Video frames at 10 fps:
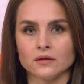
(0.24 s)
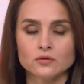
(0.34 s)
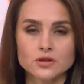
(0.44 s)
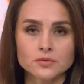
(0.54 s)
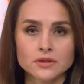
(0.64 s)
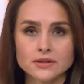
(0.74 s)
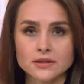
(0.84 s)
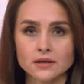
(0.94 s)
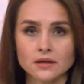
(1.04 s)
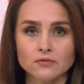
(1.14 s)
У
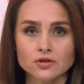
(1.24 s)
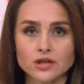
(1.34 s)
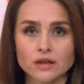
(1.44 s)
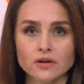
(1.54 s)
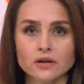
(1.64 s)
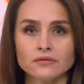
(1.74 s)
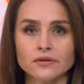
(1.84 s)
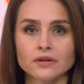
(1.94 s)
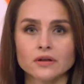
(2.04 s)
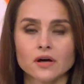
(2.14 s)
71 человека
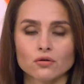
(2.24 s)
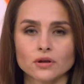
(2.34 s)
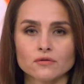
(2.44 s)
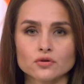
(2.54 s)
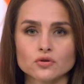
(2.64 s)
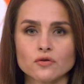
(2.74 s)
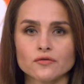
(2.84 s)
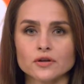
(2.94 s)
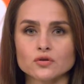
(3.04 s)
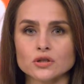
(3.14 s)
выявили коронавирусную
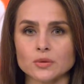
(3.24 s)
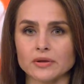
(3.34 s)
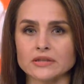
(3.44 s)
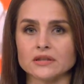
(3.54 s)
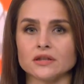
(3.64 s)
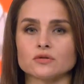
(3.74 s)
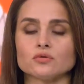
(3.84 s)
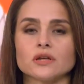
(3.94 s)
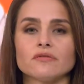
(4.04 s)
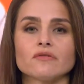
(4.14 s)
инфекцию за последние
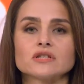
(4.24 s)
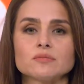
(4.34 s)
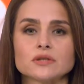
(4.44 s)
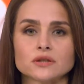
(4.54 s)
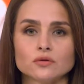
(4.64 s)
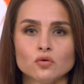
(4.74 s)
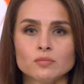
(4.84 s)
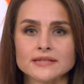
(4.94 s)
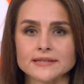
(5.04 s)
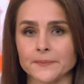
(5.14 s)
сутки в Новосибирской
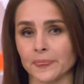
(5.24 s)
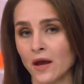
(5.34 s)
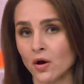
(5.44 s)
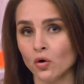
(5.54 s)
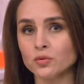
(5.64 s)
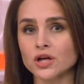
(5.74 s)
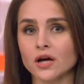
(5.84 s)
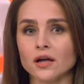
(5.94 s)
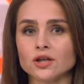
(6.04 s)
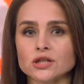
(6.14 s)
области. Общее
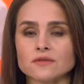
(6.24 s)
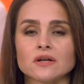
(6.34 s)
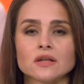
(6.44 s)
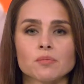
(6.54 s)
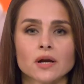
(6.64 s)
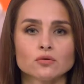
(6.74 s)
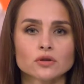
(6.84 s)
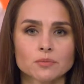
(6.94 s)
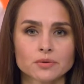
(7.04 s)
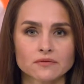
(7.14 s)
количество
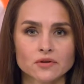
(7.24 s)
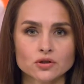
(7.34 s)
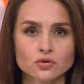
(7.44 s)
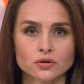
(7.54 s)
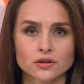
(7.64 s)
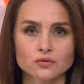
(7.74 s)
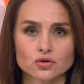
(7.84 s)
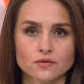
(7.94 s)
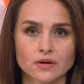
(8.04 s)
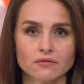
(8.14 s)
лабораторно подтвержденных
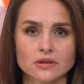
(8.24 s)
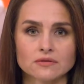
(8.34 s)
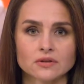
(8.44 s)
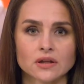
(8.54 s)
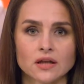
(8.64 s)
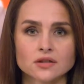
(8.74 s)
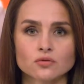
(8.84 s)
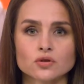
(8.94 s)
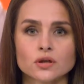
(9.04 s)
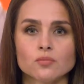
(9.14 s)
случаев
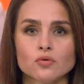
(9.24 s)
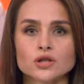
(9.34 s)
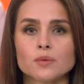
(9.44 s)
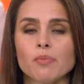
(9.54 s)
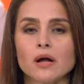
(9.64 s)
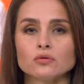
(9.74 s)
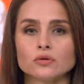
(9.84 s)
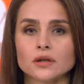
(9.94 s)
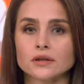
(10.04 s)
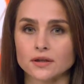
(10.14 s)
COVID-19 уже больше
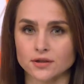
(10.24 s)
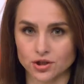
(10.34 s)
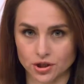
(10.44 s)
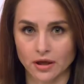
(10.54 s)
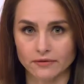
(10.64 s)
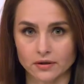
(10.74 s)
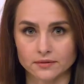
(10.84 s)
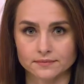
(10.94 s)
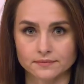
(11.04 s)
полутора тысяч человек.